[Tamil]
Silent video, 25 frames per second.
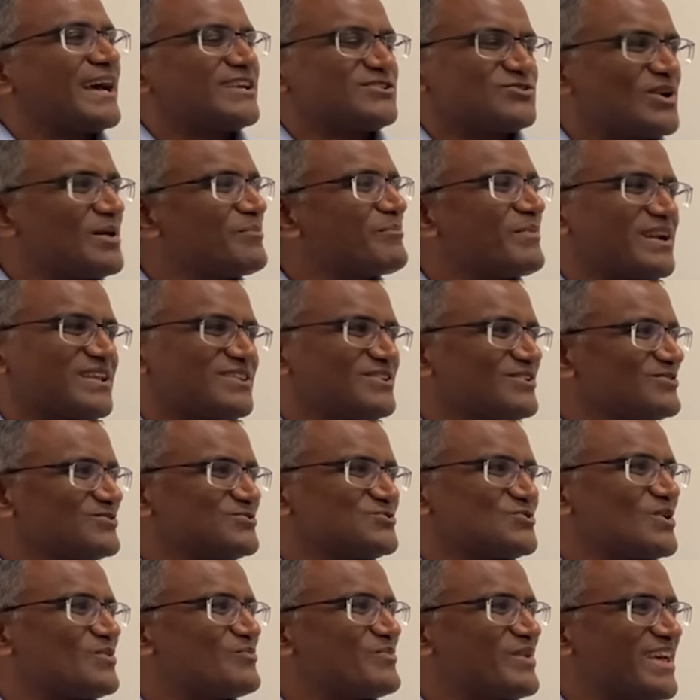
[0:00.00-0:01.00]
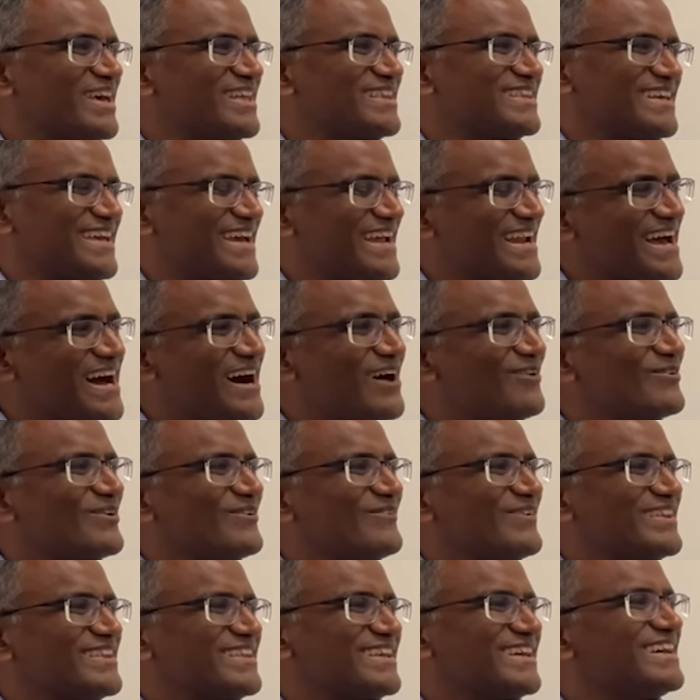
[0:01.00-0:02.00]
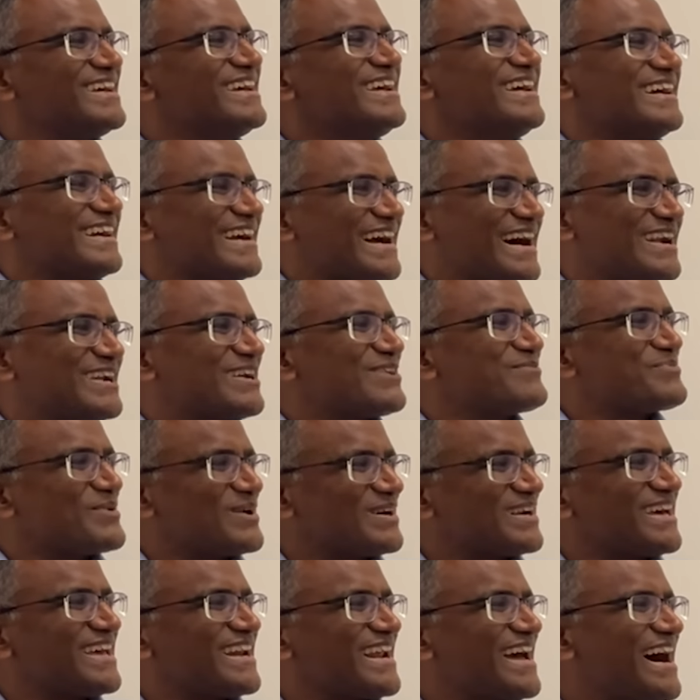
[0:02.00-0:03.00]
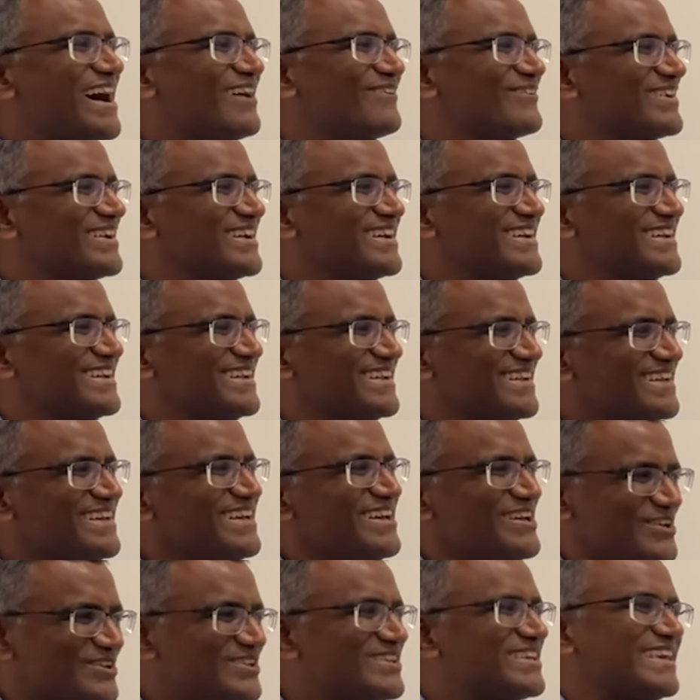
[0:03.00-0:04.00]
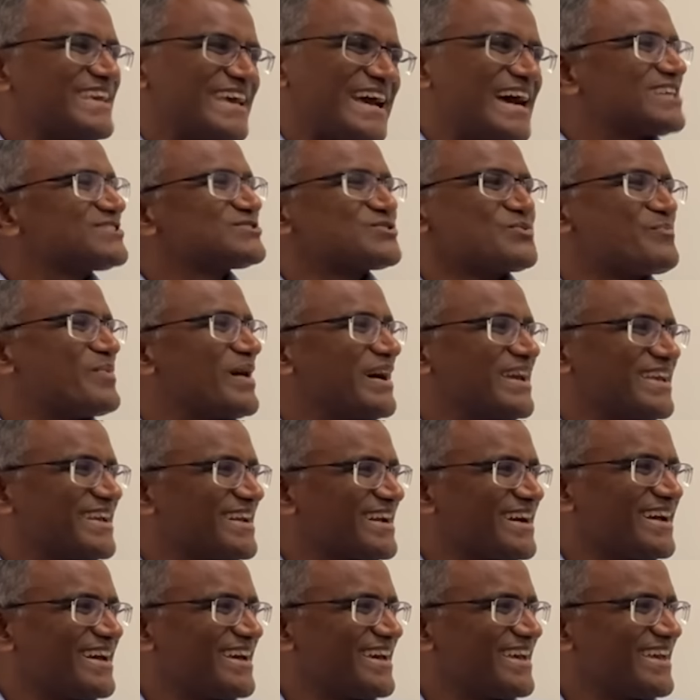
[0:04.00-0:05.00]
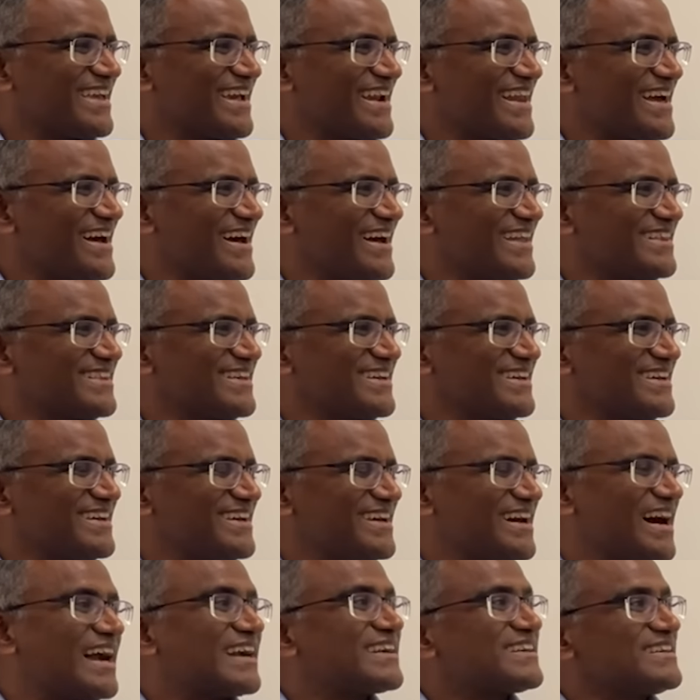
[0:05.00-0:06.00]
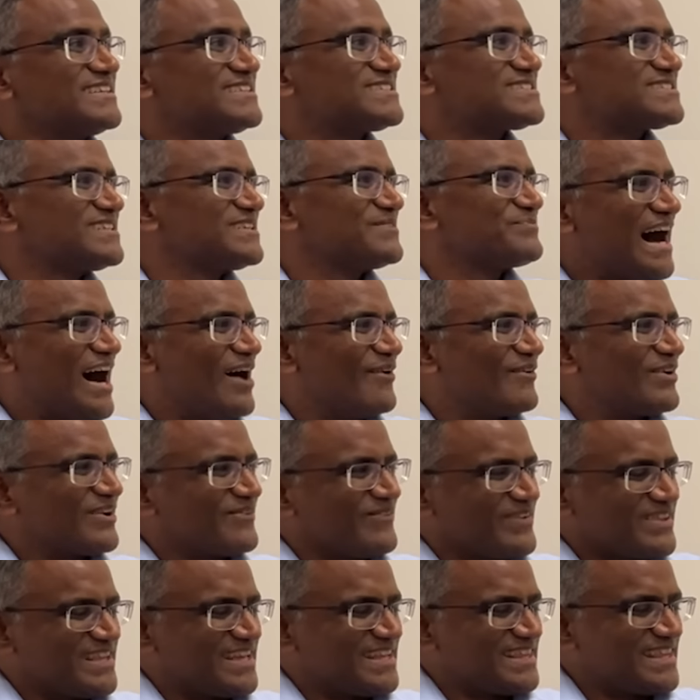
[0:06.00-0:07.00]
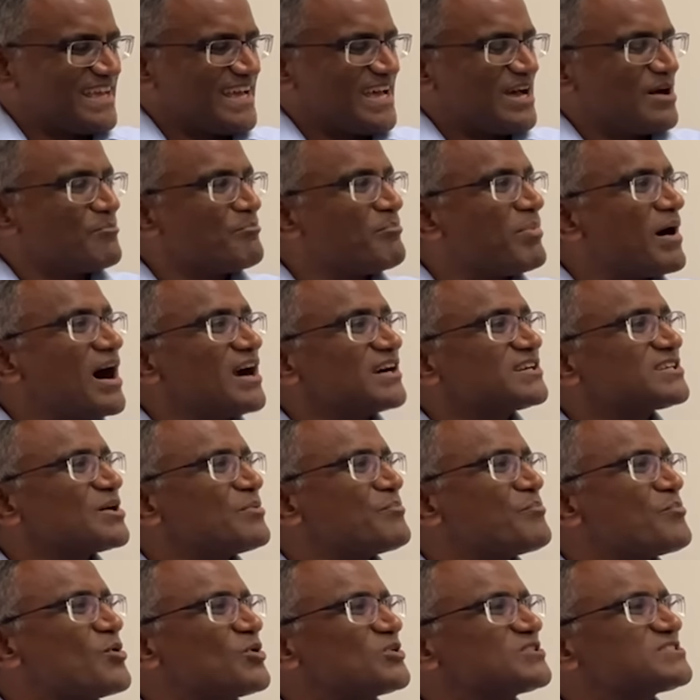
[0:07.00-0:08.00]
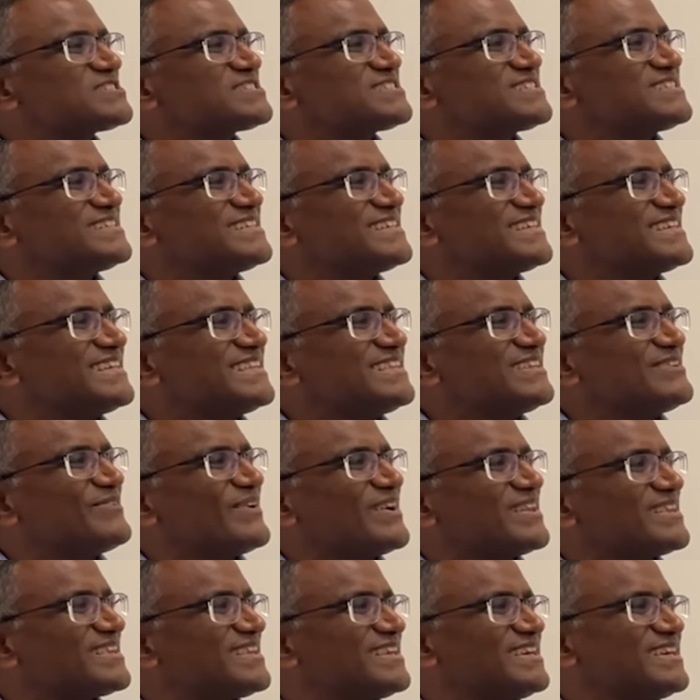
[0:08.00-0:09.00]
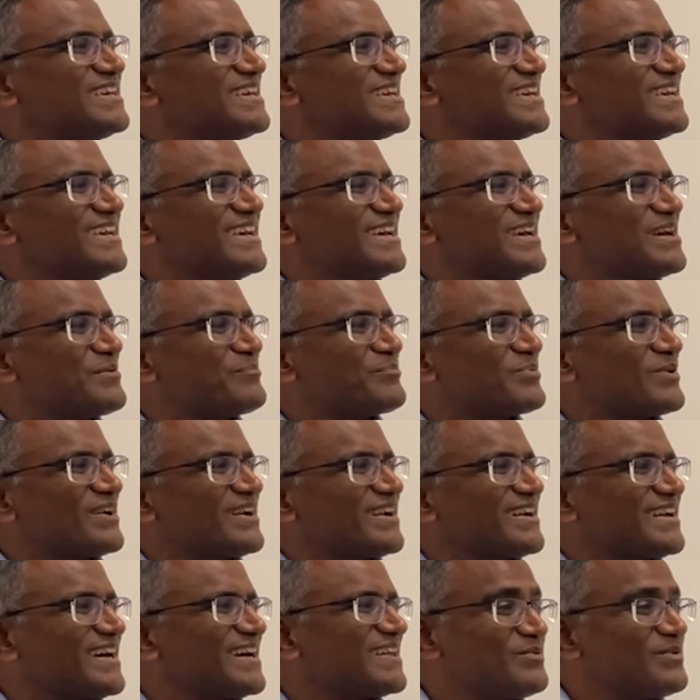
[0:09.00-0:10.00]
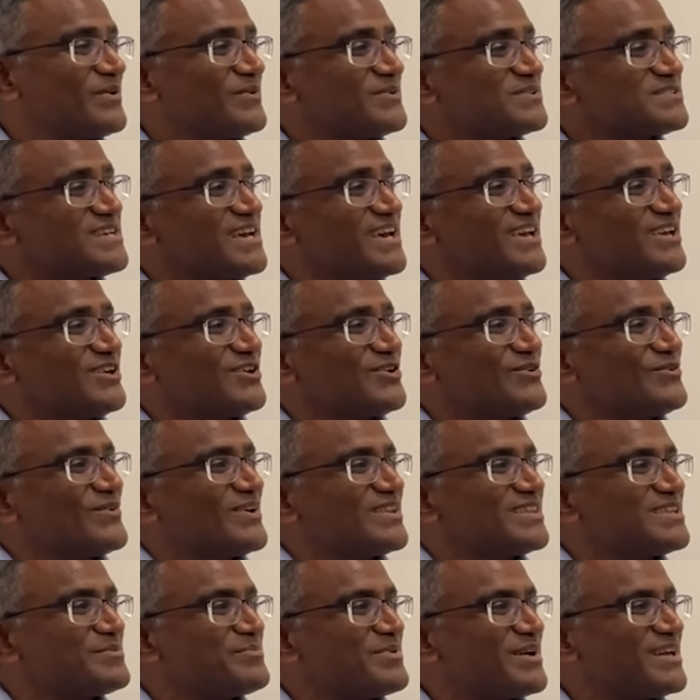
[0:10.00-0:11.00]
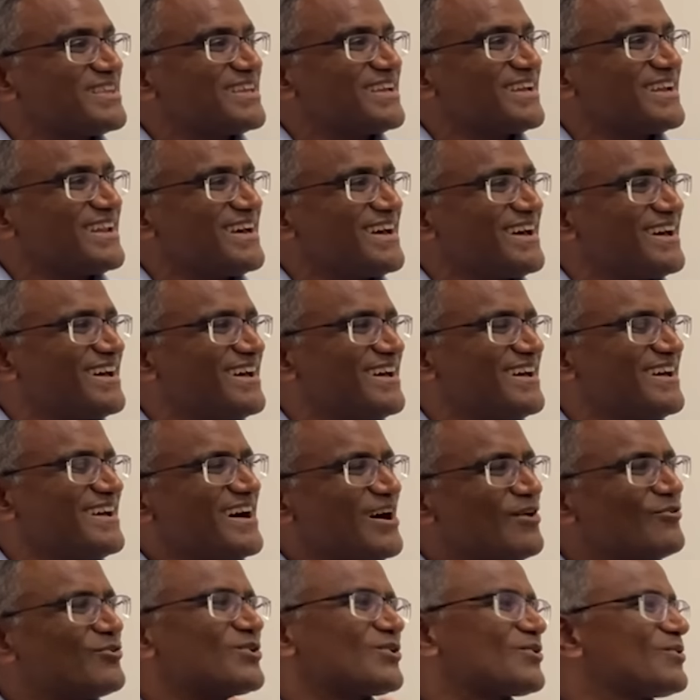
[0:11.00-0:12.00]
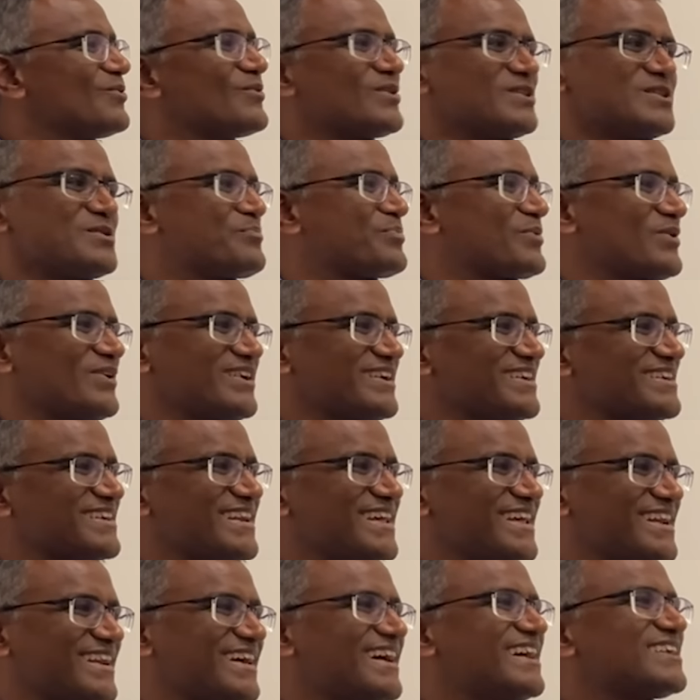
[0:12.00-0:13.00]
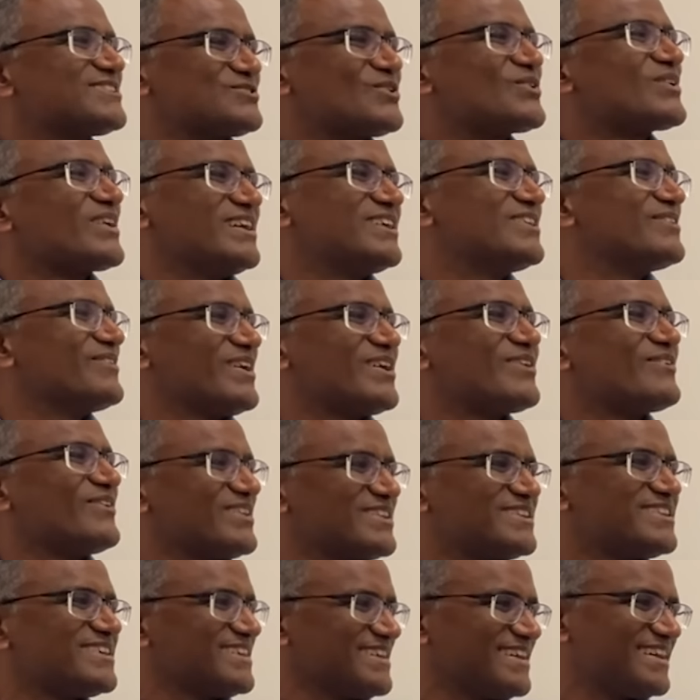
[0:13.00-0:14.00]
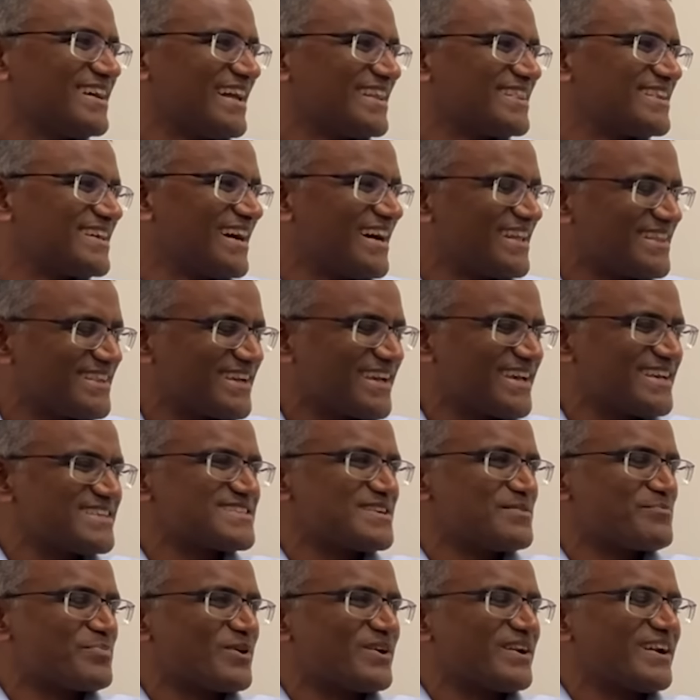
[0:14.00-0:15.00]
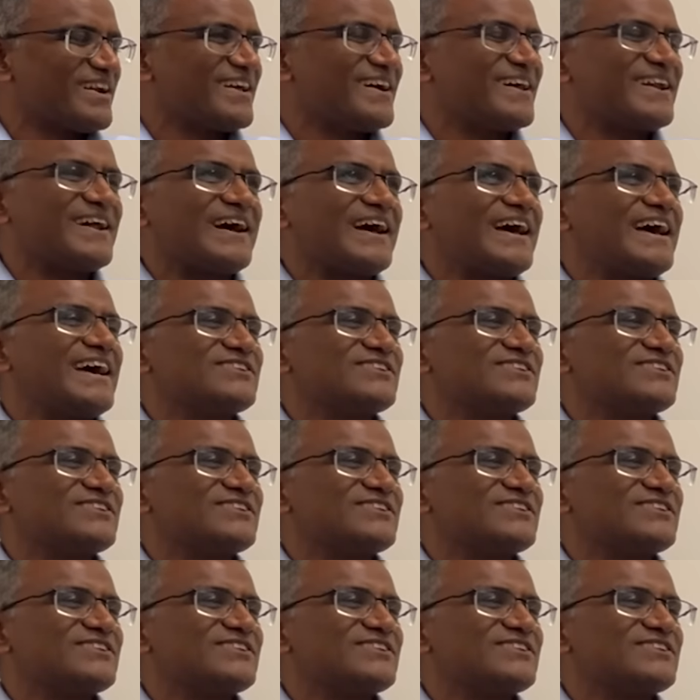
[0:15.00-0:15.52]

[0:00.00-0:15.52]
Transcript: ஆக்சுவலாக மறந்துடும் சொல்ல முடியாது ஏன்னா அவர் வந்து கான்ட்ராக்ட் போட்டார் அவர் ஹேஸ் டு பை ஏன்னா அந்த அட்லீஸ்ட் அவருக்கு வந்து அந்த பாட்டம் மோஸ்ட் இது வந்து ப்ரொடெக்ட் விவசாயிக்கும் வந்து பார்த்தீங்கன்னா அவருக்கும் வந்து ப்ரொடெக்டடாக இருக்கார் ஸோ ரெண்டு பேரும் வந்து அந்த அந்த கேஸில் ப்ரொடெக்ட் ஆகிறாங்க